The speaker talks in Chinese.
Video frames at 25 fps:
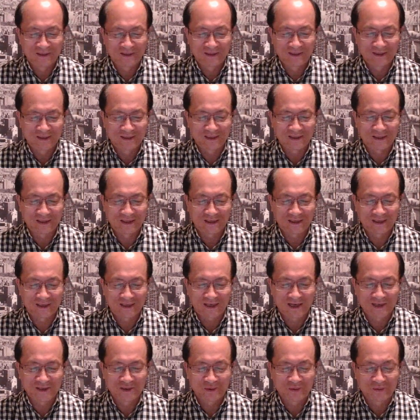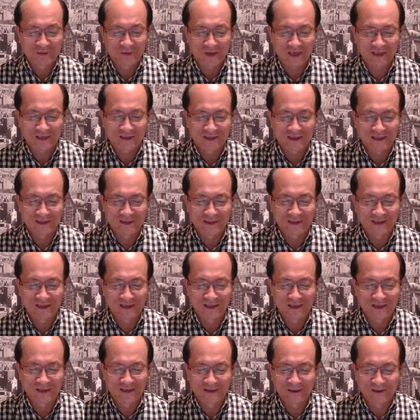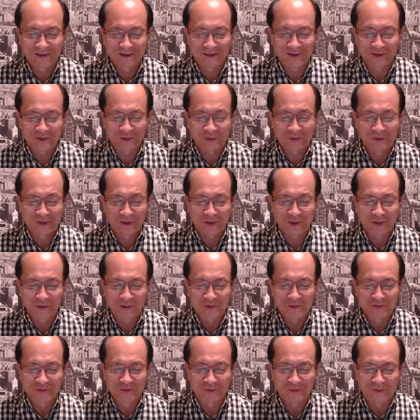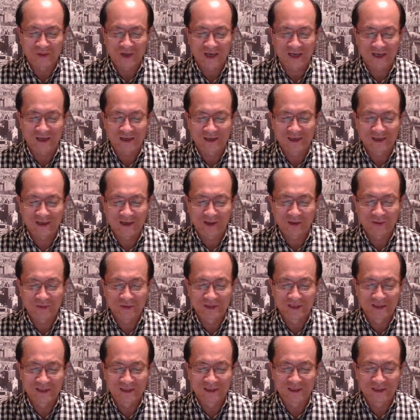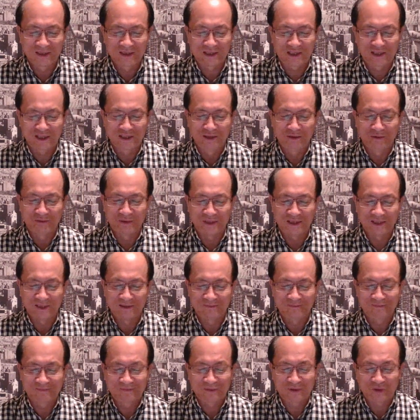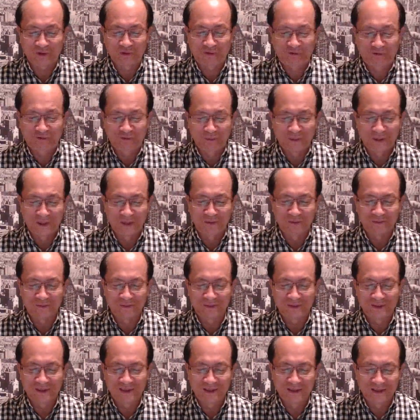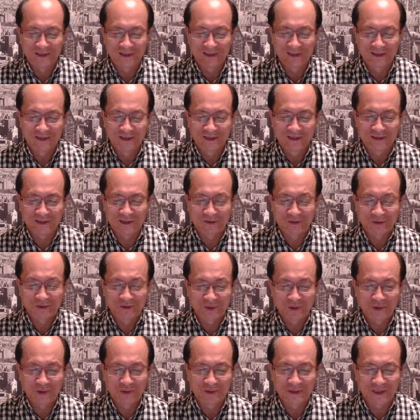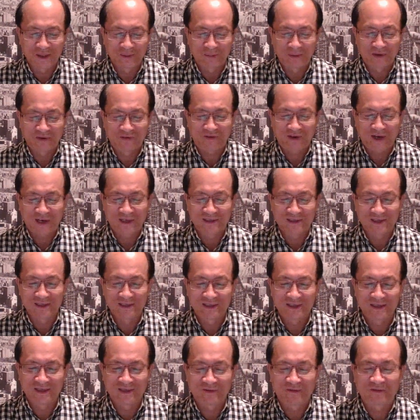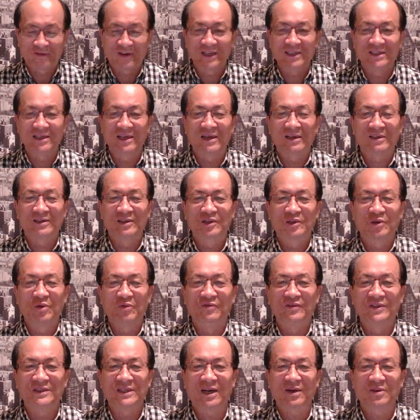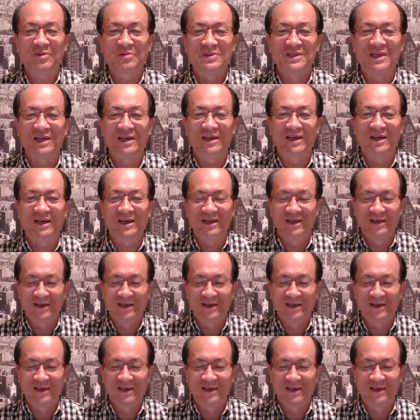这个甘肃啊曾经。有一条公路哈，耗资十六亿，叫扶贫路，结果最后呢被发生是发现也是豆腐渣工程啊。